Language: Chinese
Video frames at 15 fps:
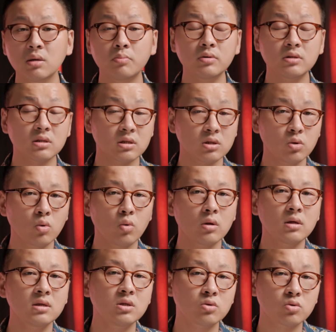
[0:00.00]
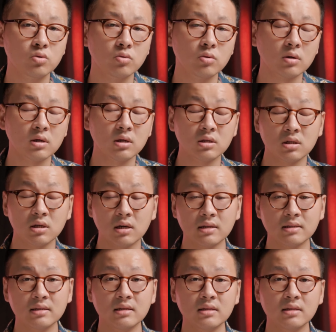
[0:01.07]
影不只是用光艺术，更是和自